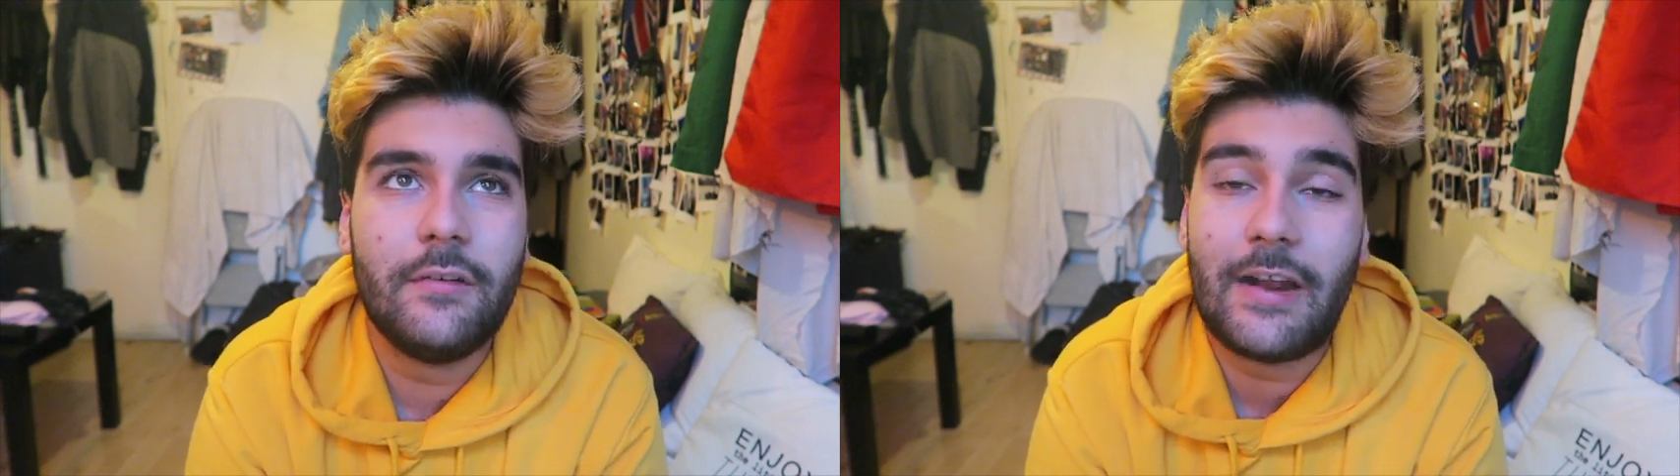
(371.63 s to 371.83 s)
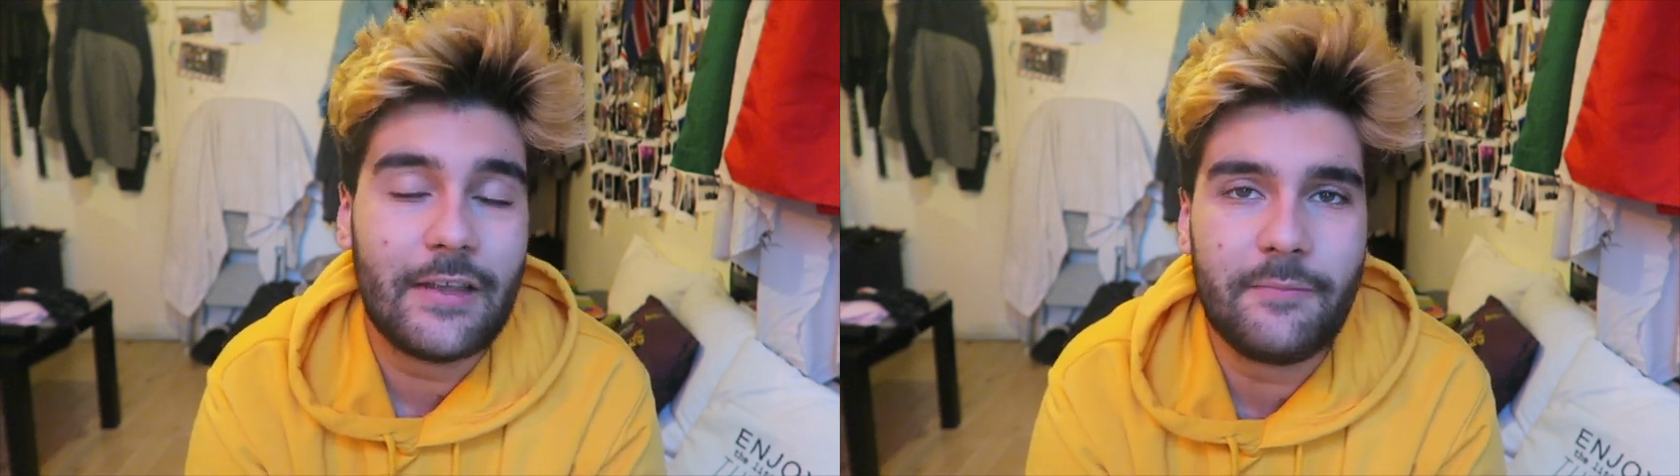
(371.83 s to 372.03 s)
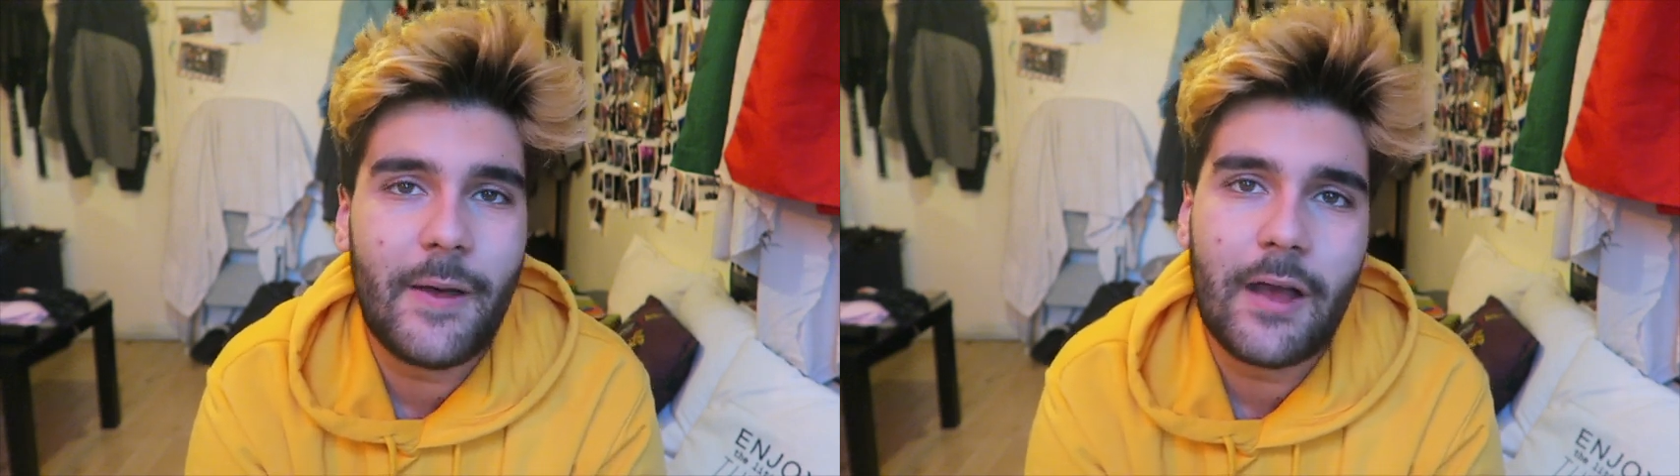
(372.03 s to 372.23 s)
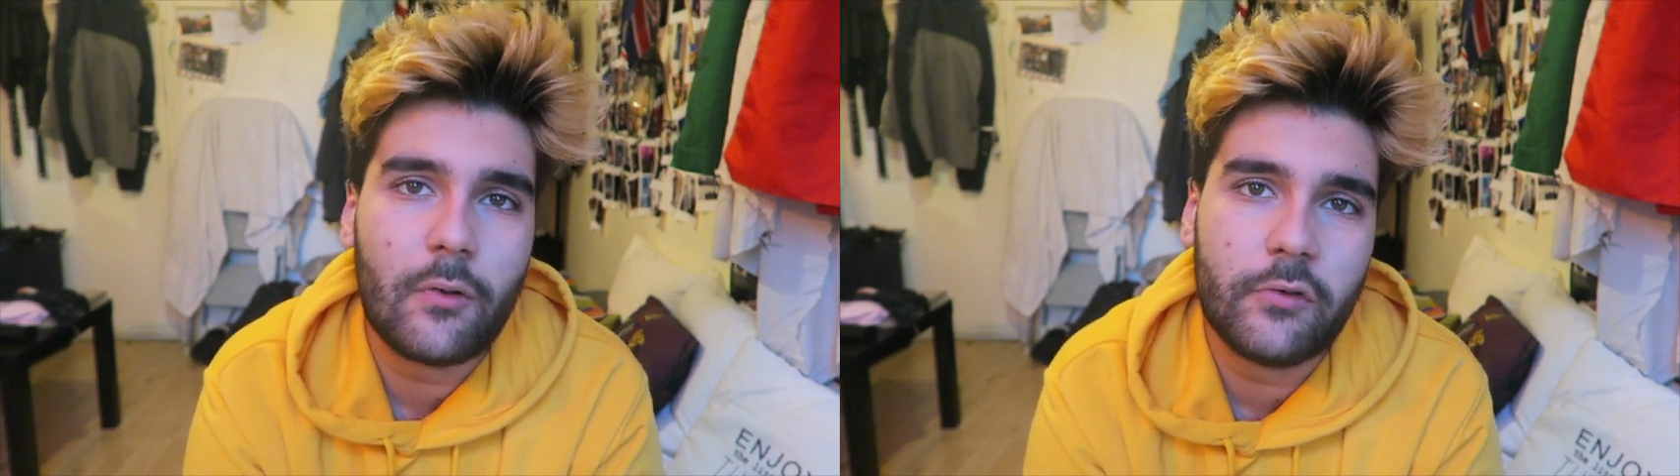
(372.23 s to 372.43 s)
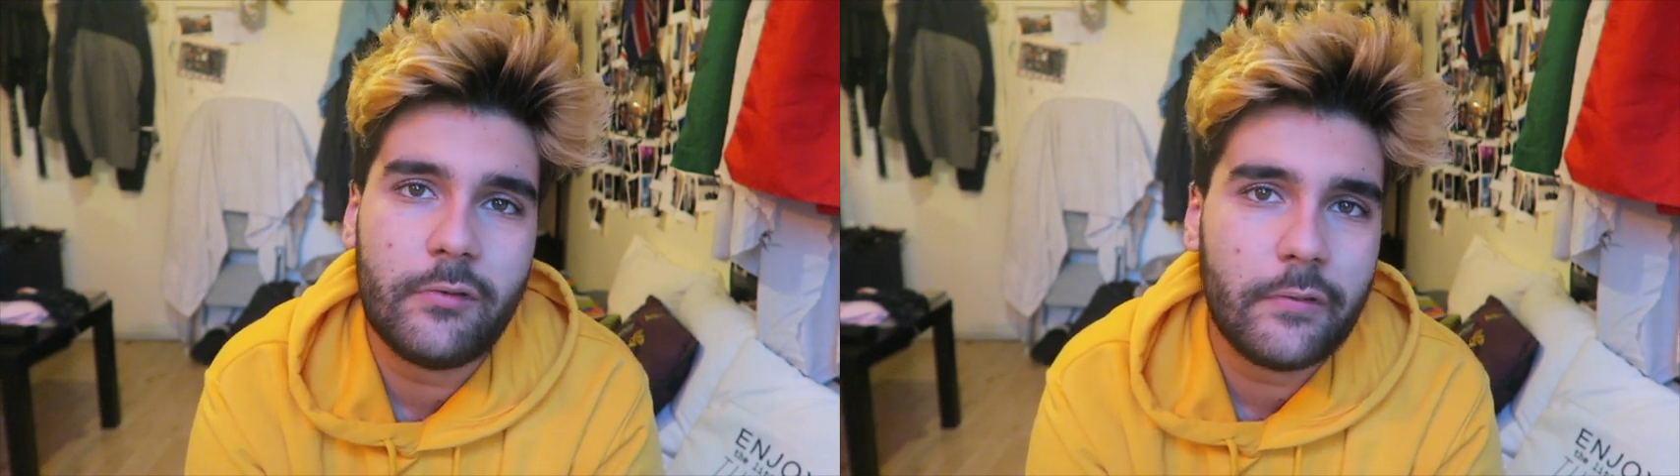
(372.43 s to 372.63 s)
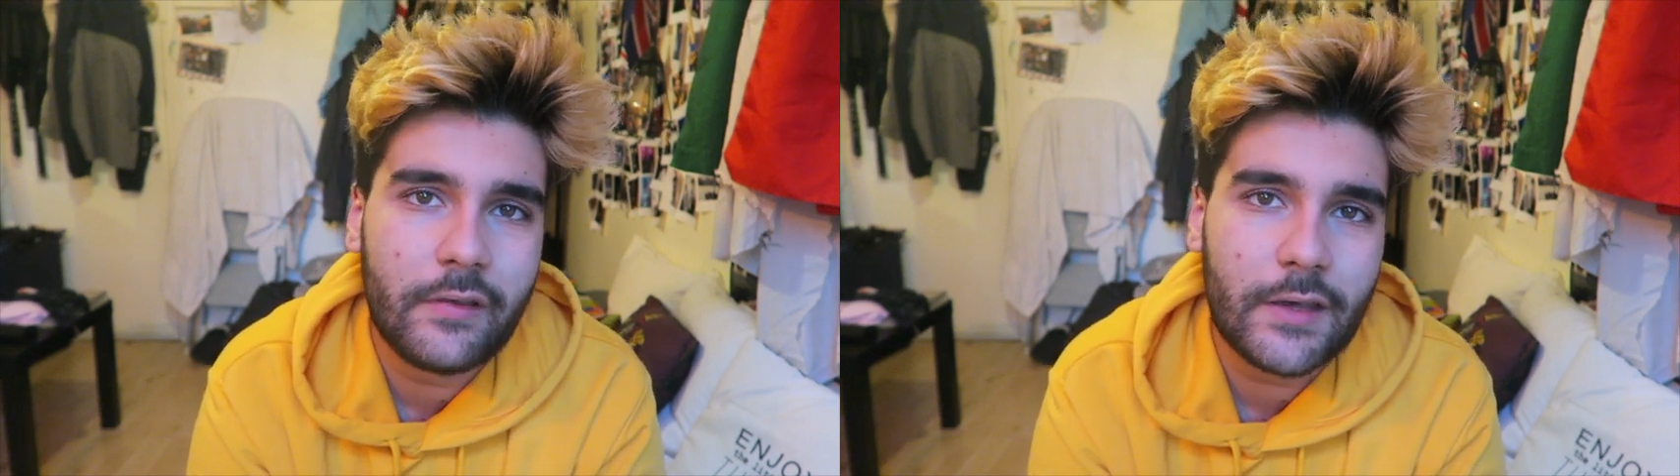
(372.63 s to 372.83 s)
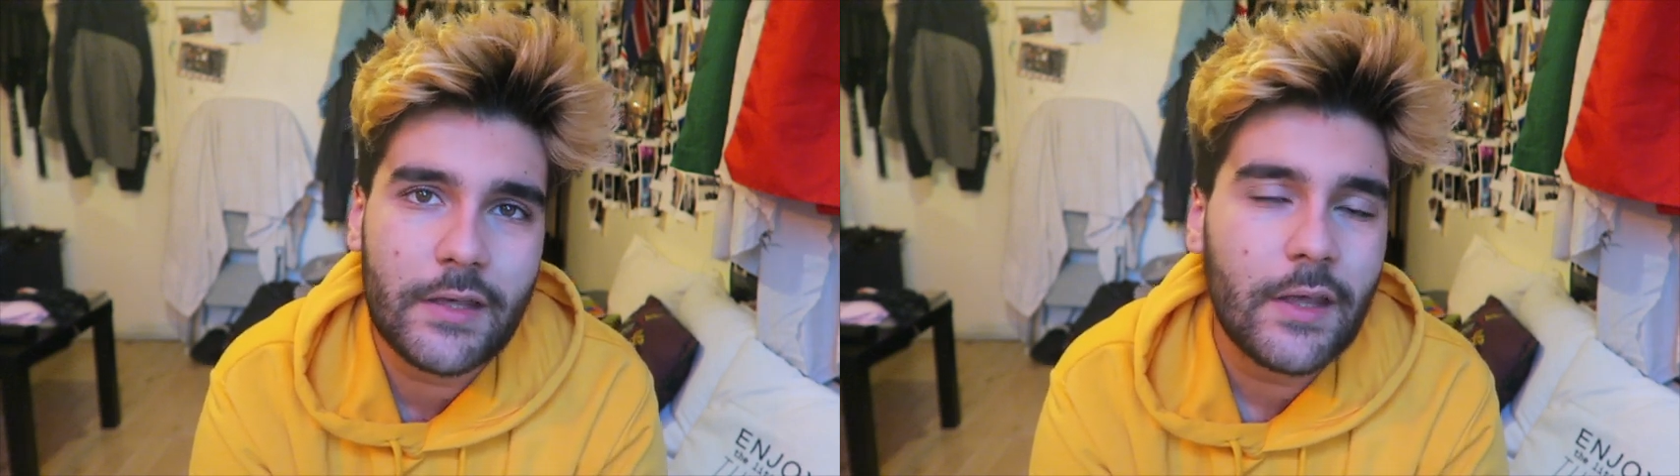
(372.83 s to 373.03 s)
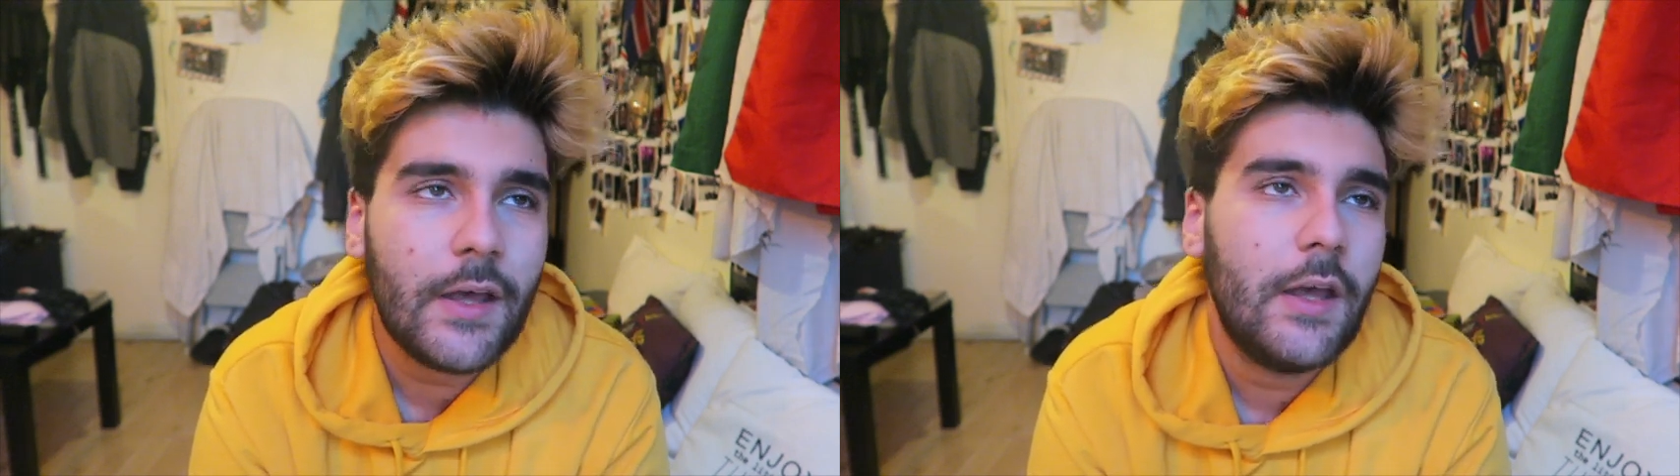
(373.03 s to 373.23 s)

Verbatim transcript: j'arrive pas à accrocher aux séries.